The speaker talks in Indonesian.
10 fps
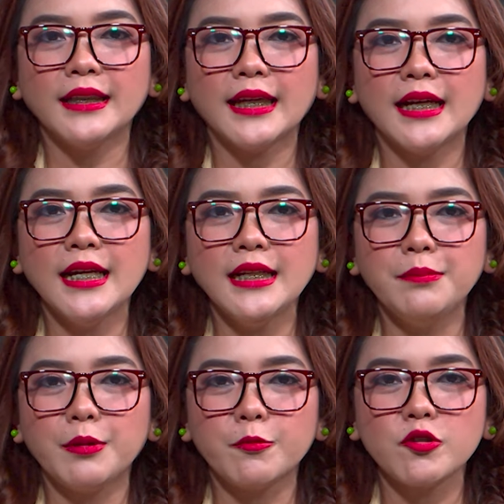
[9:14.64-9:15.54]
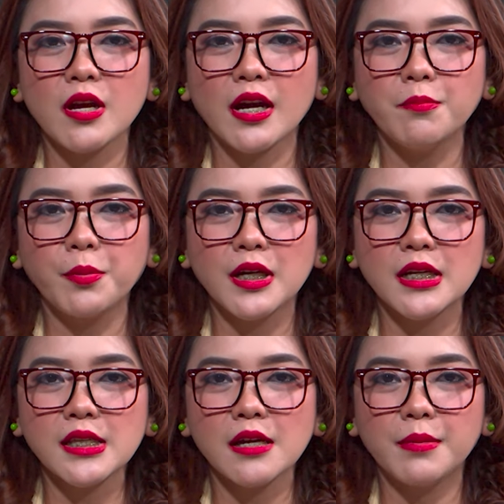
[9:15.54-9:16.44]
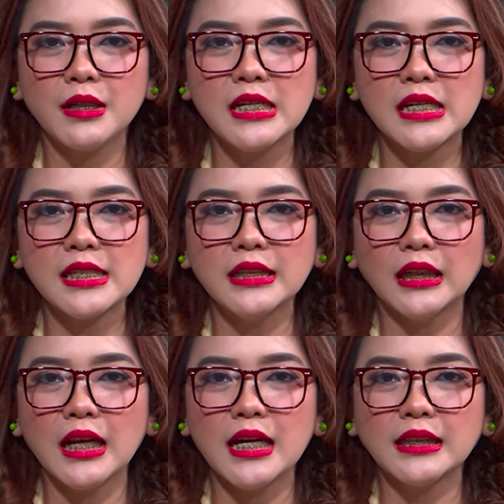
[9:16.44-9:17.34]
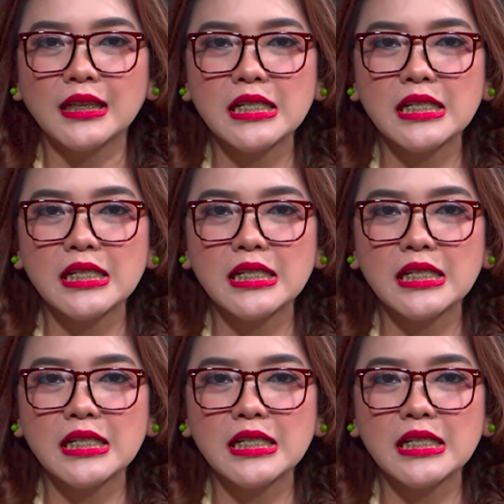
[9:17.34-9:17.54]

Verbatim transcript: banget karena di perpustakaan PDS HB Jasin telah